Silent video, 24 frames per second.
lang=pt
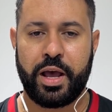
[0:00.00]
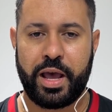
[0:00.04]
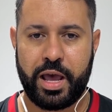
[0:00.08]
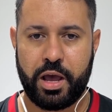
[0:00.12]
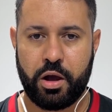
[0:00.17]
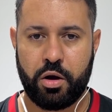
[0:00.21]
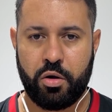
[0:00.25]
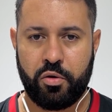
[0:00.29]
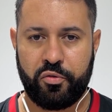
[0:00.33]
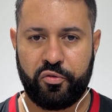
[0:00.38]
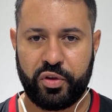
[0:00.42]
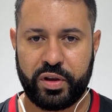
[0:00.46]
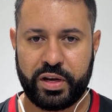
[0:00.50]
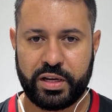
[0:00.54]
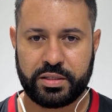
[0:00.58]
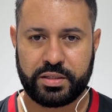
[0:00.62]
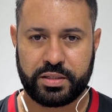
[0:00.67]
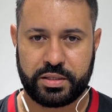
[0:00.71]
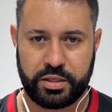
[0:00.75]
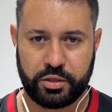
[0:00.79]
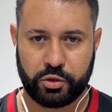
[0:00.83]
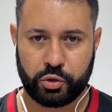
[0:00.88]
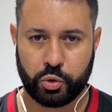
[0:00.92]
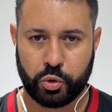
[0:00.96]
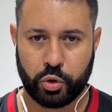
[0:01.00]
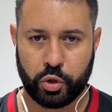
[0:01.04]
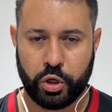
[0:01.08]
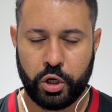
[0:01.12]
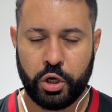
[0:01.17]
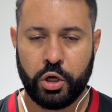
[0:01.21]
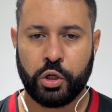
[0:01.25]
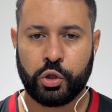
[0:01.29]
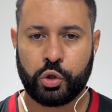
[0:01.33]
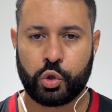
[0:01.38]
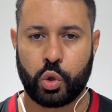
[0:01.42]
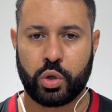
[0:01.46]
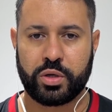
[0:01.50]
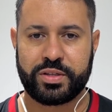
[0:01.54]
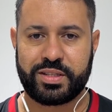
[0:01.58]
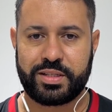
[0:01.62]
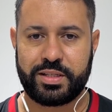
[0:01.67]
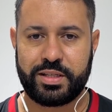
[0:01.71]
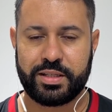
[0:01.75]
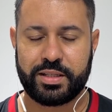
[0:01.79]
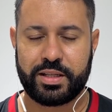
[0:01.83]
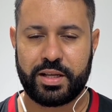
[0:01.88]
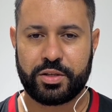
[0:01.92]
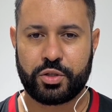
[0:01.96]
é oferecido.
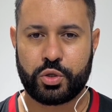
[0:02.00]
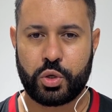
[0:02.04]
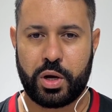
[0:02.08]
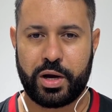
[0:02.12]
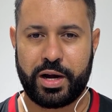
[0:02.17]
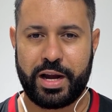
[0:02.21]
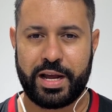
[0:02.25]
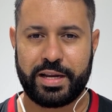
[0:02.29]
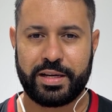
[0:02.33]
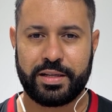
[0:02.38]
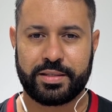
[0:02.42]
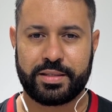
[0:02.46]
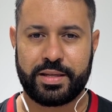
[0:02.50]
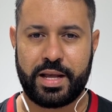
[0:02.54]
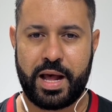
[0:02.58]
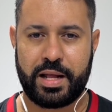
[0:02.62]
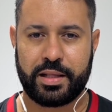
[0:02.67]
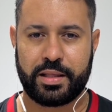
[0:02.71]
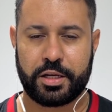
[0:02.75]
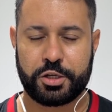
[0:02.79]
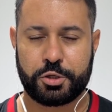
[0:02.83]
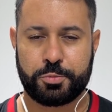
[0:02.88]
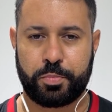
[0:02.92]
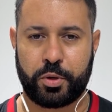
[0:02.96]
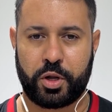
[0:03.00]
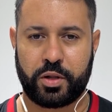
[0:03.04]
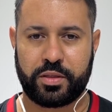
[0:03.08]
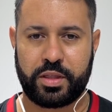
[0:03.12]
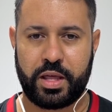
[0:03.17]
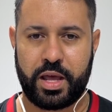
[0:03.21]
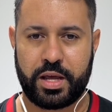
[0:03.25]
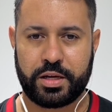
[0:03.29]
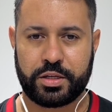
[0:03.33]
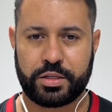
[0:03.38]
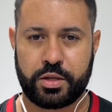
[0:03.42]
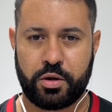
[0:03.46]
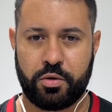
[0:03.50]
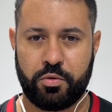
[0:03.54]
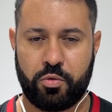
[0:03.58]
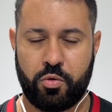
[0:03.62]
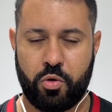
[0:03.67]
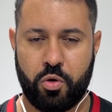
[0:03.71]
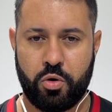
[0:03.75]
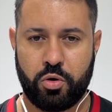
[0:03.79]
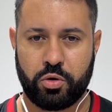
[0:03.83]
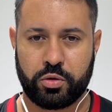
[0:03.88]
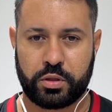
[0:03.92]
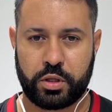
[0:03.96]
Torcidas organizadas protestam
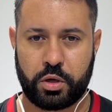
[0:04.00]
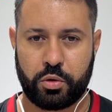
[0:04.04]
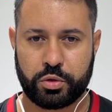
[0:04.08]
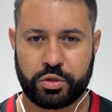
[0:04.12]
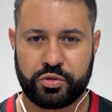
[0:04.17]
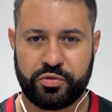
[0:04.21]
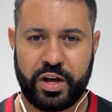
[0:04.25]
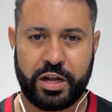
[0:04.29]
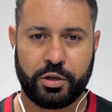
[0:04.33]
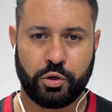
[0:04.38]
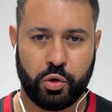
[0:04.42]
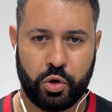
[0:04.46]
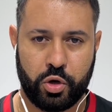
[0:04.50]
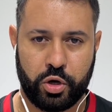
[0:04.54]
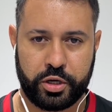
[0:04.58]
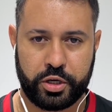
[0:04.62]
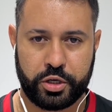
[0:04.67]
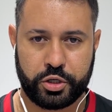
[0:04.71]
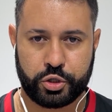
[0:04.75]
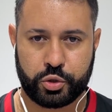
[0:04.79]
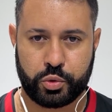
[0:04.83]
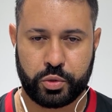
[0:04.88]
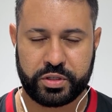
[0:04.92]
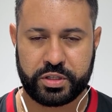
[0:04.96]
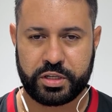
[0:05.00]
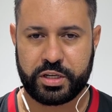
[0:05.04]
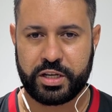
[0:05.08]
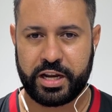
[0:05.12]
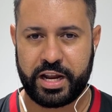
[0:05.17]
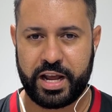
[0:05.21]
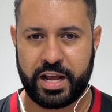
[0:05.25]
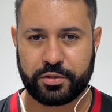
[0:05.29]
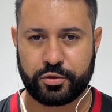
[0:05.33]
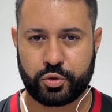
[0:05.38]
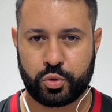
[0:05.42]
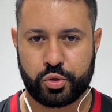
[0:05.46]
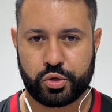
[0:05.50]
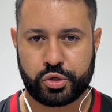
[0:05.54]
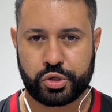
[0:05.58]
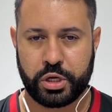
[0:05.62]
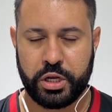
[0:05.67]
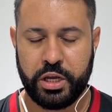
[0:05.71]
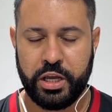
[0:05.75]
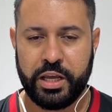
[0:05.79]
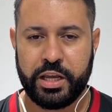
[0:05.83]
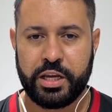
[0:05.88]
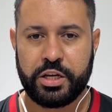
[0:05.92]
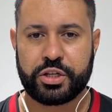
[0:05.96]
contra os valores dos ingressos,
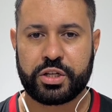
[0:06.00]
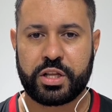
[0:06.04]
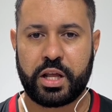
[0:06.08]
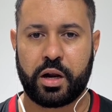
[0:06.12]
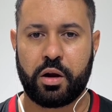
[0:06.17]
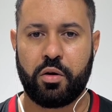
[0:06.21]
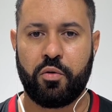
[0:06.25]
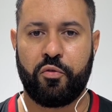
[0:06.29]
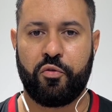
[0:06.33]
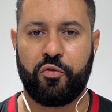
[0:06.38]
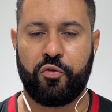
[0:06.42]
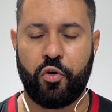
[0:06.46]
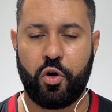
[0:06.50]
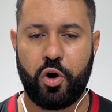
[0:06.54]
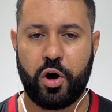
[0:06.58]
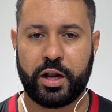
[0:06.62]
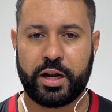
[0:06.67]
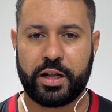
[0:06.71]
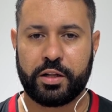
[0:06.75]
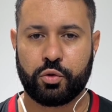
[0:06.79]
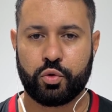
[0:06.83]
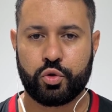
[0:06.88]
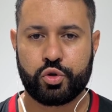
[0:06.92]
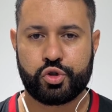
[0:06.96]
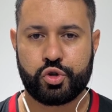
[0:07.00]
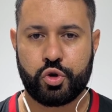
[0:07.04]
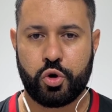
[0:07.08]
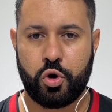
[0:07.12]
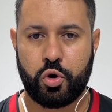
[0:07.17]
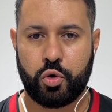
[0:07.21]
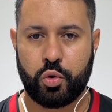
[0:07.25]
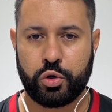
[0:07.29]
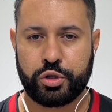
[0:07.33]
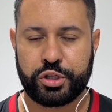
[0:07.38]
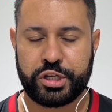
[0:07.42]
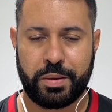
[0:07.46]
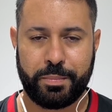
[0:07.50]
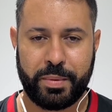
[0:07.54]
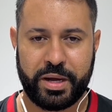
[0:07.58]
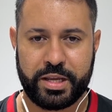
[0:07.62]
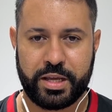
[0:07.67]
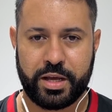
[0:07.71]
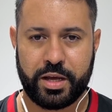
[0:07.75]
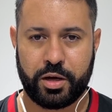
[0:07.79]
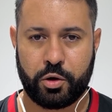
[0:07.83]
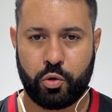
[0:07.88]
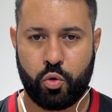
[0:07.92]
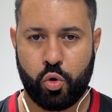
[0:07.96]
estarão fora do jogo de
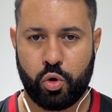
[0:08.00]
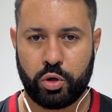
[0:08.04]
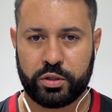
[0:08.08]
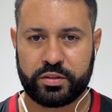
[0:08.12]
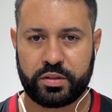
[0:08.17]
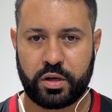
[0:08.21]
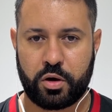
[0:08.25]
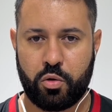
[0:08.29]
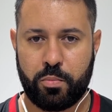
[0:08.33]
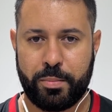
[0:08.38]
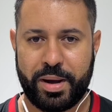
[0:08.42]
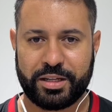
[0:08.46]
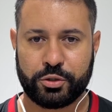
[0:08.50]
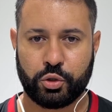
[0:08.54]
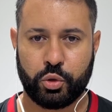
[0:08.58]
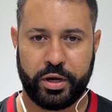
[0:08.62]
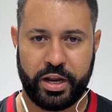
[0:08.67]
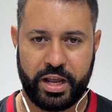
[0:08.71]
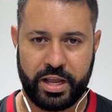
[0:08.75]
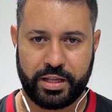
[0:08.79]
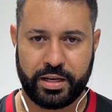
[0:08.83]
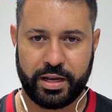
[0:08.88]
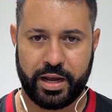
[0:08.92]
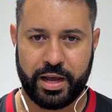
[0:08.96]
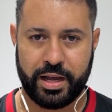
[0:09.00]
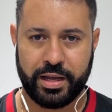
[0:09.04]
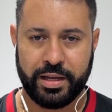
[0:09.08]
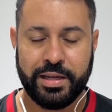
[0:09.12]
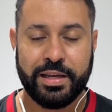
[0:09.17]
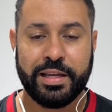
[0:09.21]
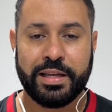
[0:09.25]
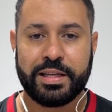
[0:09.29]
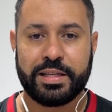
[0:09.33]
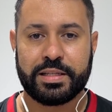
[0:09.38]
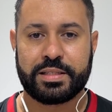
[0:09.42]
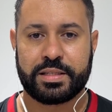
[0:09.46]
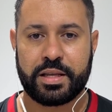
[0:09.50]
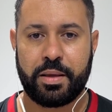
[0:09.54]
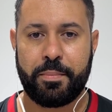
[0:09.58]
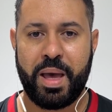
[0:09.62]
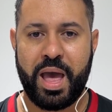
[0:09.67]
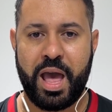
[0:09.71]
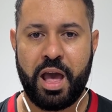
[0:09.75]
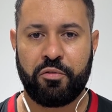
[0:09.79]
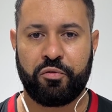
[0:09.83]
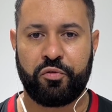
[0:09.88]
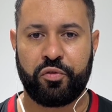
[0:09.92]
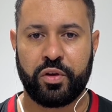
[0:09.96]
amanhã contra o Madureira. E
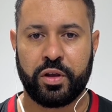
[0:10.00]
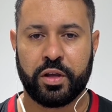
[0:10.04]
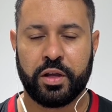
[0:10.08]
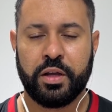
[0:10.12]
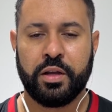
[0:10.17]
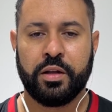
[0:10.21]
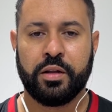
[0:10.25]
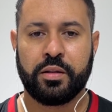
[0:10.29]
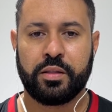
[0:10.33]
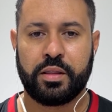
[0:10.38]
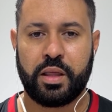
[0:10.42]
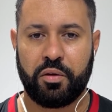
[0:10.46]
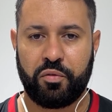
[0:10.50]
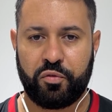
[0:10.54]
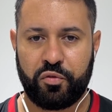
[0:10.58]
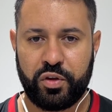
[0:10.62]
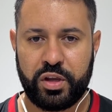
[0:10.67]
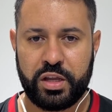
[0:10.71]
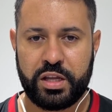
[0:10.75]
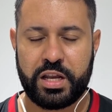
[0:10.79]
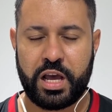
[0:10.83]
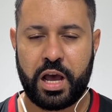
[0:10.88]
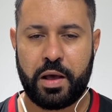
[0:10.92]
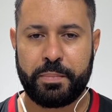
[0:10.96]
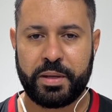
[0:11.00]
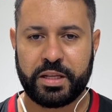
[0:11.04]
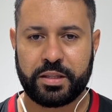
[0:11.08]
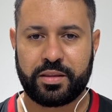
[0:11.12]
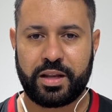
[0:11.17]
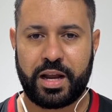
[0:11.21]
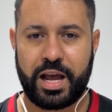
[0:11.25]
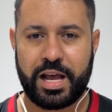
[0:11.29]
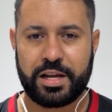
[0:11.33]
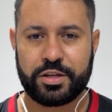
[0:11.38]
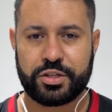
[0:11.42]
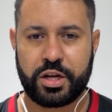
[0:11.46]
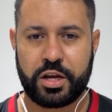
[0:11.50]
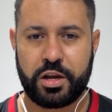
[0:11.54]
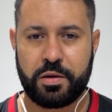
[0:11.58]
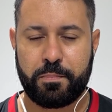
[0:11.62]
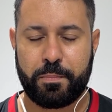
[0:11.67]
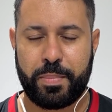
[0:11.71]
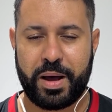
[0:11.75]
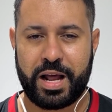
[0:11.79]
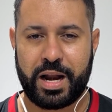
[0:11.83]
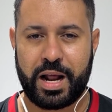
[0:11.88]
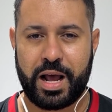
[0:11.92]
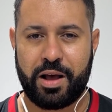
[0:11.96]
CBF define a arbitragem
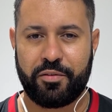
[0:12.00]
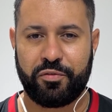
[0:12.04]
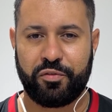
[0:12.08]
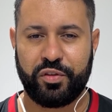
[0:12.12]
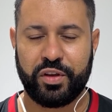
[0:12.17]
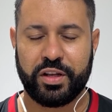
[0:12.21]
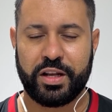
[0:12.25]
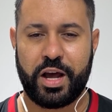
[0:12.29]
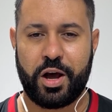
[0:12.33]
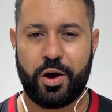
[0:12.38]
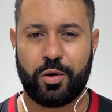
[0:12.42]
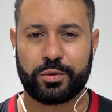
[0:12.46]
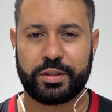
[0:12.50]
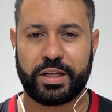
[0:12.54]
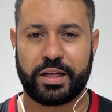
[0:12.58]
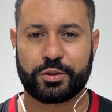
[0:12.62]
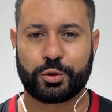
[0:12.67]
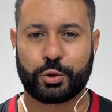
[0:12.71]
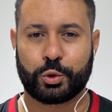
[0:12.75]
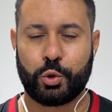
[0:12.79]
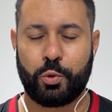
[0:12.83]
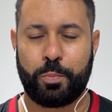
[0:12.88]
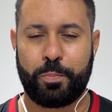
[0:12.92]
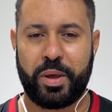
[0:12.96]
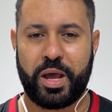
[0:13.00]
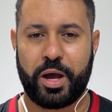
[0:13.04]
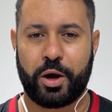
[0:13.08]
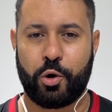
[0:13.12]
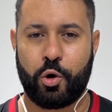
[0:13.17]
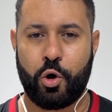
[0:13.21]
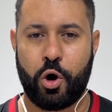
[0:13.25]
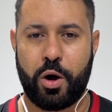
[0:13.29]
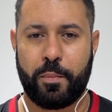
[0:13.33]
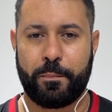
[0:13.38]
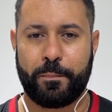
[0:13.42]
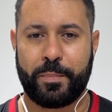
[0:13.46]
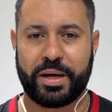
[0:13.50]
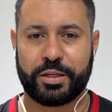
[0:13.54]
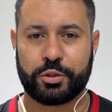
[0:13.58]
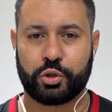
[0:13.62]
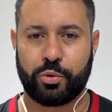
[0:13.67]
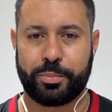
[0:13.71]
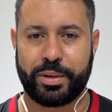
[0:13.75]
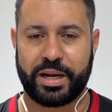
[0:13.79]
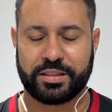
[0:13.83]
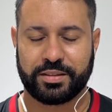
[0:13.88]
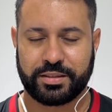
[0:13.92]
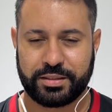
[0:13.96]
para a final da Supercopa
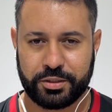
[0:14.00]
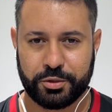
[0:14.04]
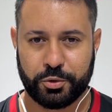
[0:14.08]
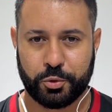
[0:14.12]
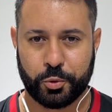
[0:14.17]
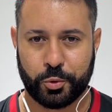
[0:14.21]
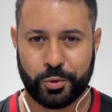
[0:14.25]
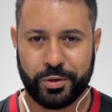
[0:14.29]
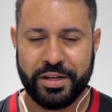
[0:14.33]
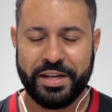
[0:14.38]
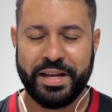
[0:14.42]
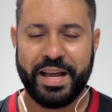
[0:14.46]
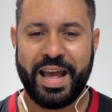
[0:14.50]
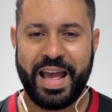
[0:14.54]
do Brasil.